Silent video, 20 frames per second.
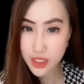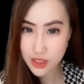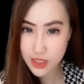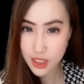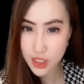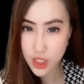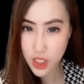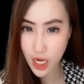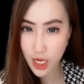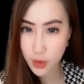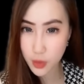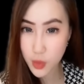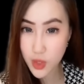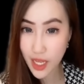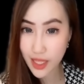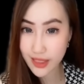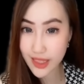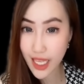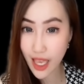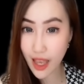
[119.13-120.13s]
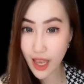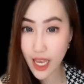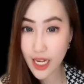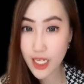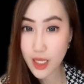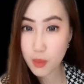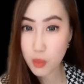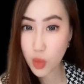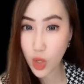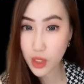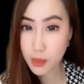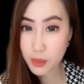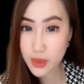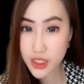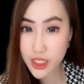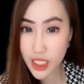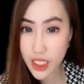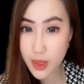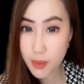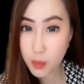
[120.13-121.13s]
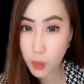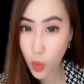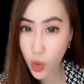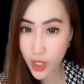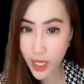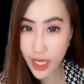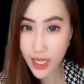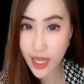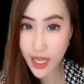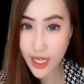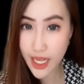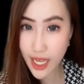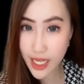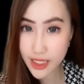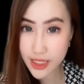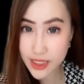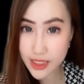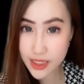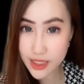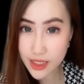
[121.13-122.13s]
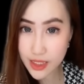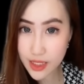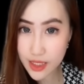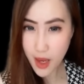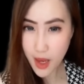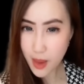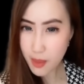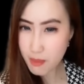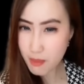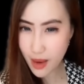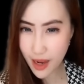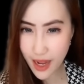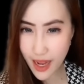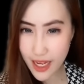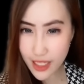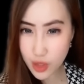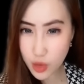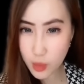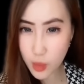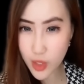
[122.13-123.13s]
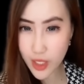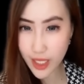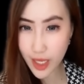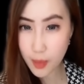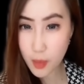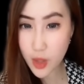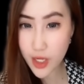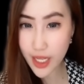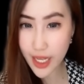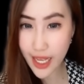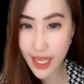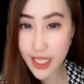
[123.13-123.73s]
Shadow nanti akan dibuat menjadi boneka guys. Maka itu boneka-boneka ini